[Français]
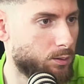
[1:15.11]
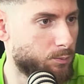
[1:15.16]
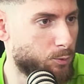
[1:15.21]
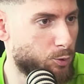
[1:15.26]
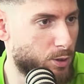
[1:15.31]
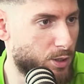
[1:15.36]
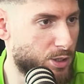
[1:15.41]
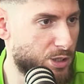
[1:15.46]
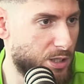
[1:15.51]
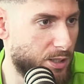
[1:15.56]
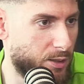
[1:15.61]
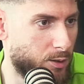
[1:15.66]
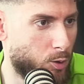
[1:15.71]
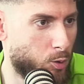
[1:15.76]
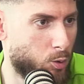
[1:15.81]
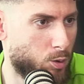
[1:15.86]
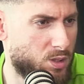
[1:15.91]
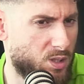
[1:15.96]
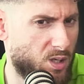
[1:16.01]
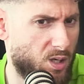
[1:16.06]
Comme tu l'as dit, il a une
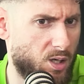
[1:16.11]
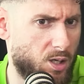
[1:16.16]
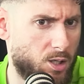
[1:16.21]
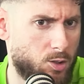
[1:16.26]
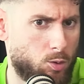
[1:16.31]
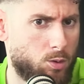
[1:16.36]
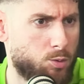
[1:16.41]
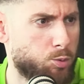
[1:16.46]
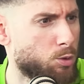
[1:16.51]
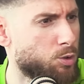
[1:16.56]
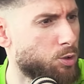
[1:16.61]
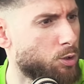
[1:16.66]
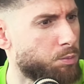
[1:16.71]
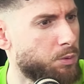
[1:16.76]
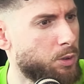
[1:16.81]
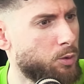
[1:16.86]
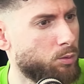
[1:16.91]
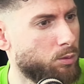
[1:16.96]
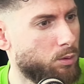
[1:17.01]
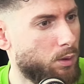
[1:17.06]
clause à 60
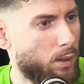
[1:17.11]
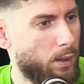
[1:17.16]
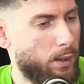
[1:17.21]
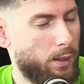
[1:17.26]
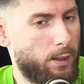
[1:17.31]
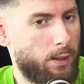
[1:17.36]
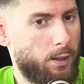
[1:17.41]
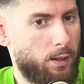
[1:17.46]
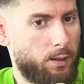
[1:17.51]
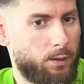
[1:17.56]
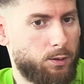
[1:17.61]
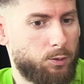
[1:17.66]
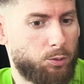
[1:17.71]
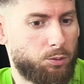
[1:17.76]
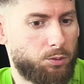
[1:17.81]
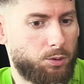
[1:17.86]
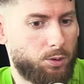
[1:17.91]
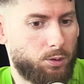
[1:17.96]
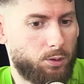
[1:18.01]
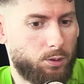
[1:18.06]
millions. Ouais, à peu près.
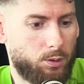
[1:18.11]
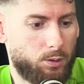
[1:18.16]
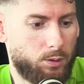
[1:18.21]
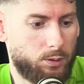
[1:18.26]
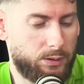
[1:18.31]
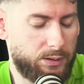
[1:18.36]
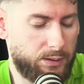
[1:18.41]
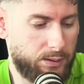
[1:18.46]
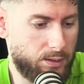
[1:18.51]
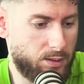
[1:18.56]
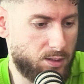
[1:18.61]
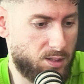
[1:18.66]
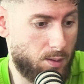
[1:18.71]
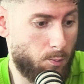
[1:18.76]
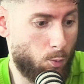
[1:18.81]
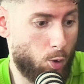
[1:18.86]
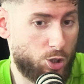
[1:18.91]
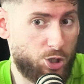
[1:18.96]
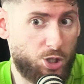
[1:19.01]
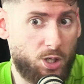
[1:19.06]
Donc c'est
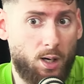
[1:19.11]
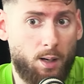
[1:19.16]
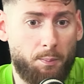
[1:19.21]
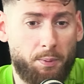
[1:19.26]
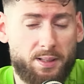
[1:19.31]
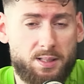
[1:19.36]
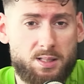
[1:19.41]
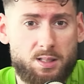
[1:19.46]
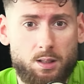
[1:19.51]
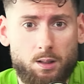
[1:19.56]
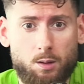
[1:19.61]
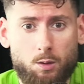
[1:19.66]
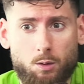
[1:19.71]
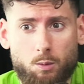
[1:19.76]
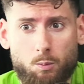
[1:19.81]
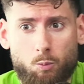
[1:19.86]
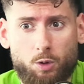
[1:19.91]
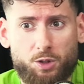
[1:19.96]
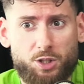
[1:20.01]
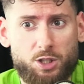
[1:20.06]
moins cher. Après, c'est
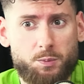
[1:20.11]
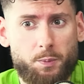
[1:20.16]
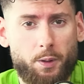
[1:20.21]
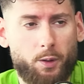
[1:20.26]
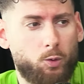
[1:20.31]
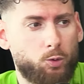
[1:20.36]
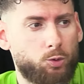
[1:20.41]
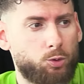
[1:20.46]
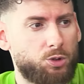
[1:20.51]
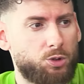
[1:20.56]
moins d'expérience